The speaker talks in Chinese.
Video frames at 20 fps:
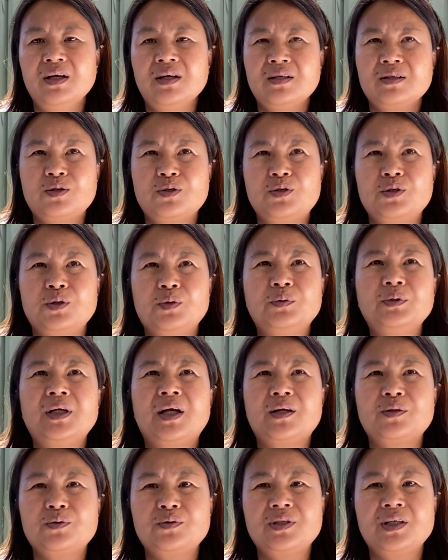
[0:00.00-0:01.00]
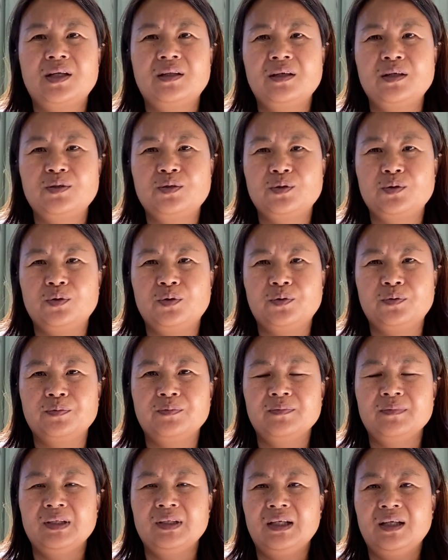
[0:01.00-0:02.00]
就是有点就像那种，
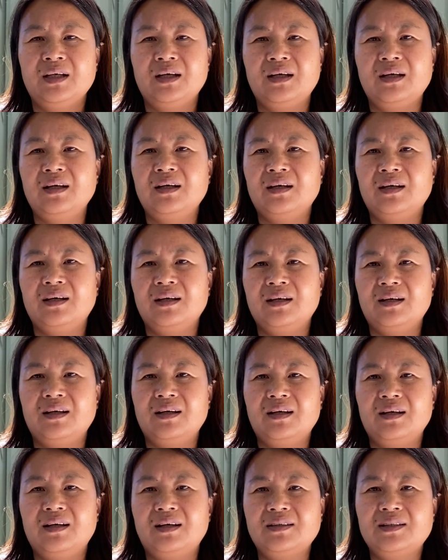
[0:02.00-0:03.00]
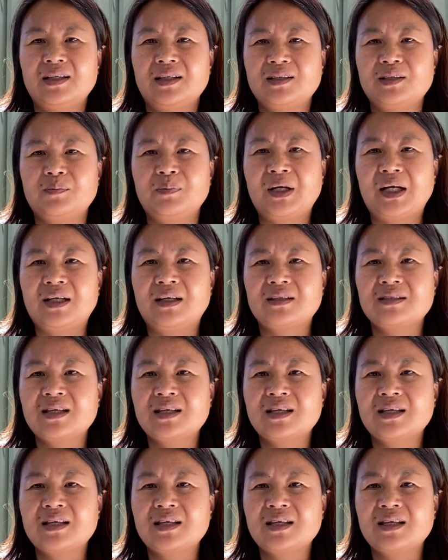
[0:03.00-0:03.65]
呃，叫什么来着？